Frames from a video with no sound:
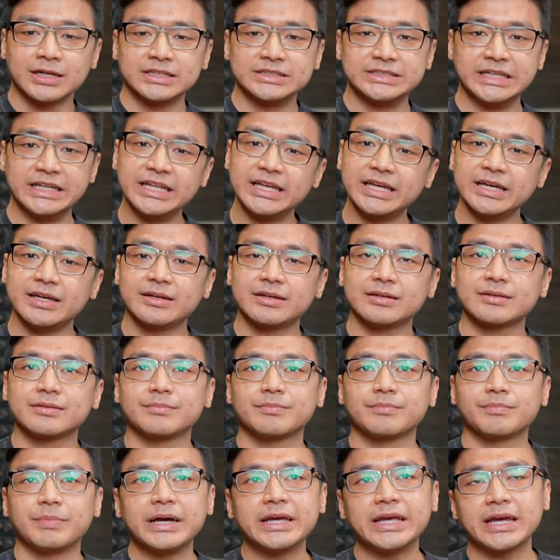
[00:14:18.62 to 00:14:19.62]
jadi
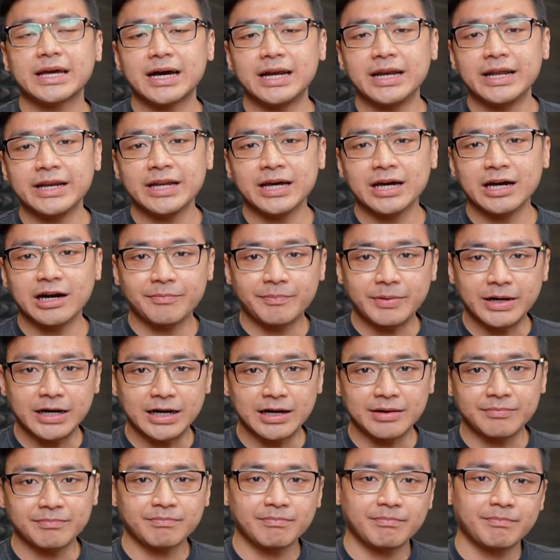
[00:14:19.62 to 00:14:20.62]
bagi kalian yang nggak
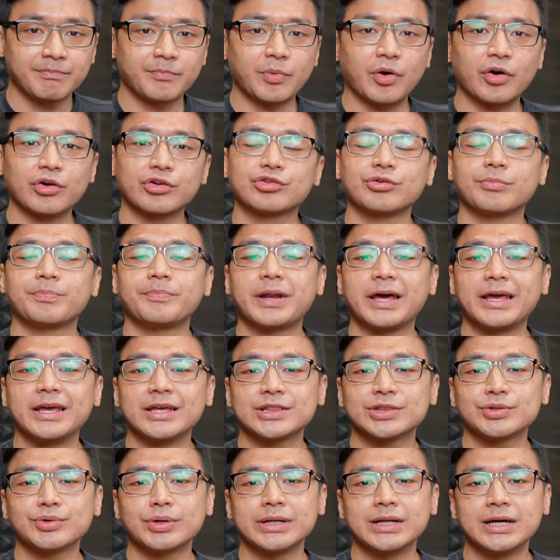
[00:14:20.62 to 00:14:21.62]
paham power supply
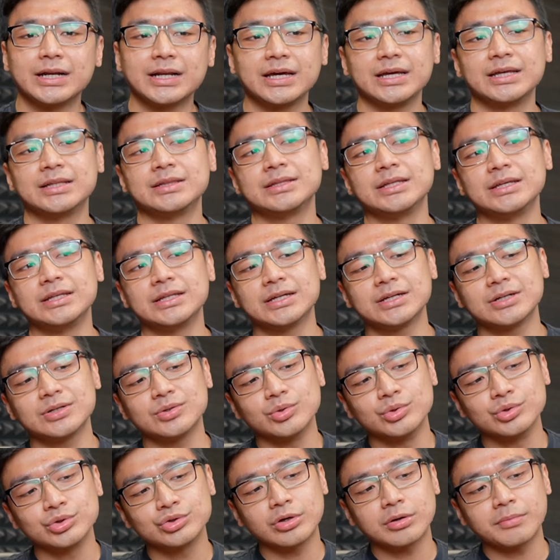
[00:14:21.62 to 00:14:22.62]
itu adalah intinya
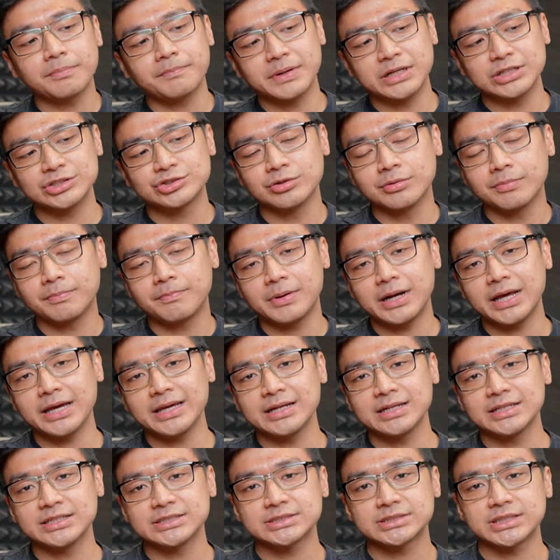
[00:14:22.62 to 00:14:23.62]
untuk
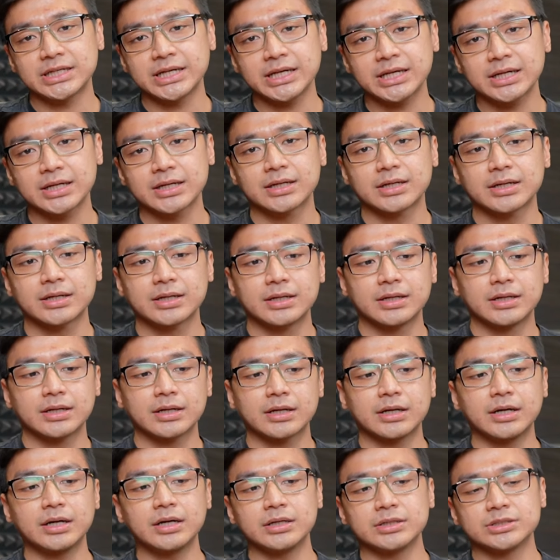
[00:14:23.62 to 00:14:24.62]
mensuplai listrik
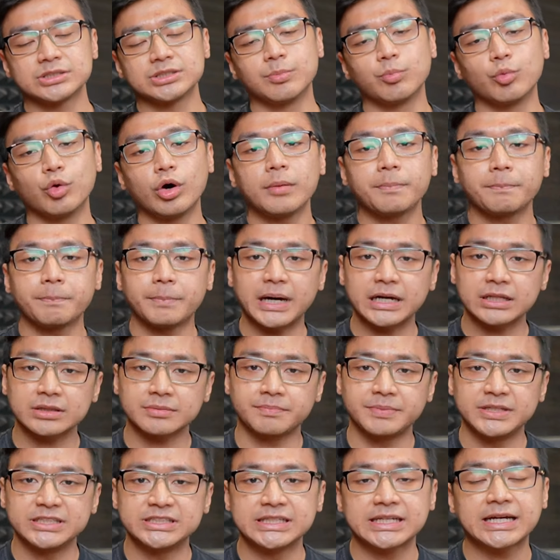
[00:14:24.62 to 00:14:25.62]
ke semua part
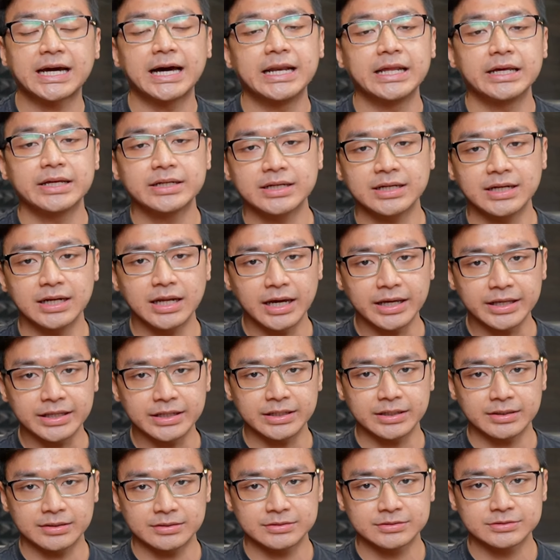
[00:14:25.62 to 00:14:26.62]
PC kalian yang
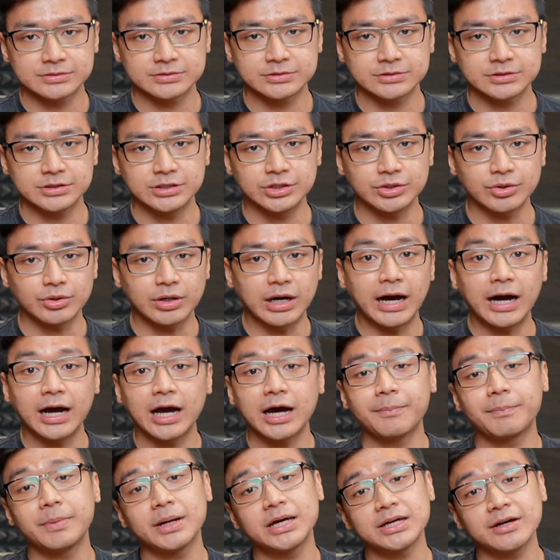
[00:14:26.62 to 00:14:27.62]
lain gitu
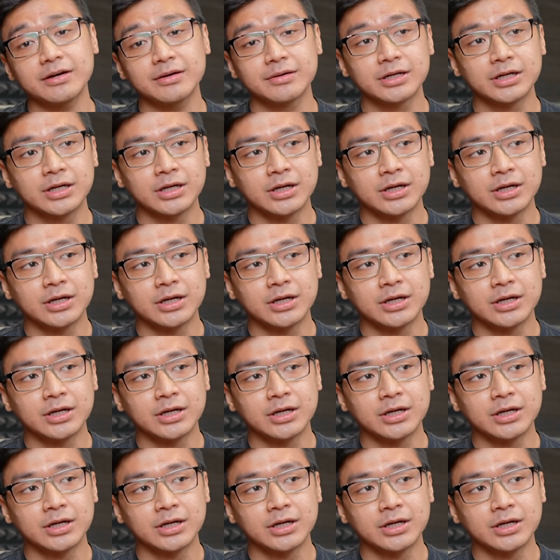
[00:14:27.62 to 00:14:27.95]
anggaplah